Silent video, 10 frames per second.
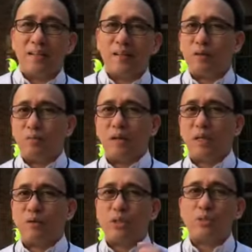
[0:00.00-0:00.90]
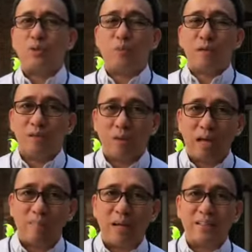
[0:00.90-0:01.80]
na itong mga ito instrumento
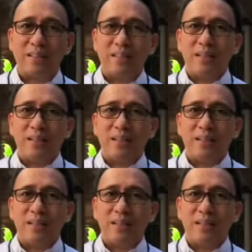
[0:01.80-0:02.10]
lamang.